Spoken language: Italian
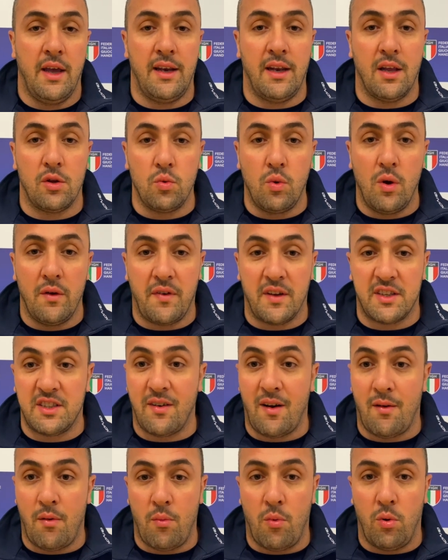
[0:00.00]
in A2
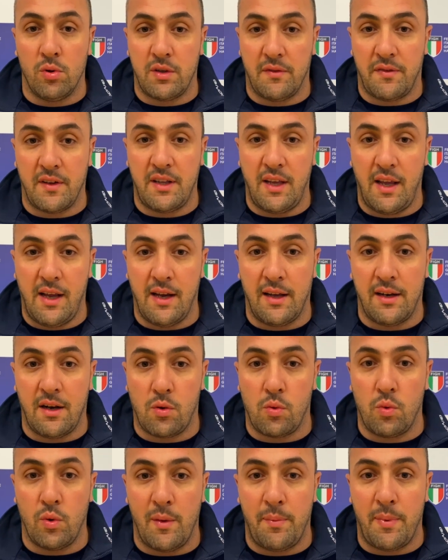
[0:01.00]
facevamo molta fatica in
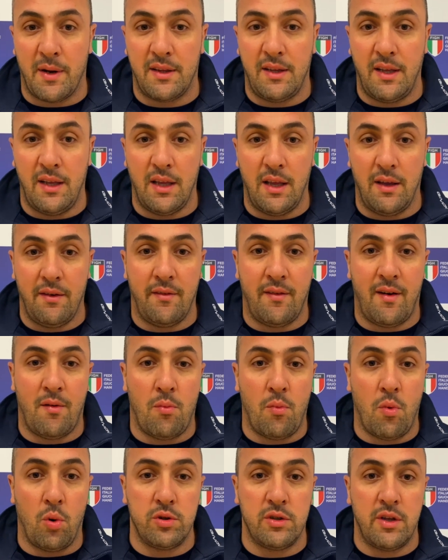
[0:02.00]
alcune partite,
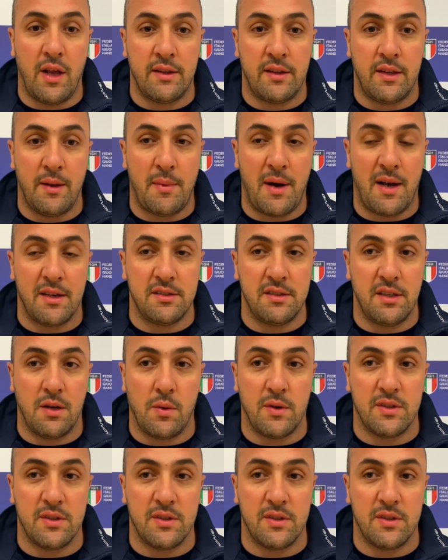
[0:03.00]
avevamo molti alti e bassi,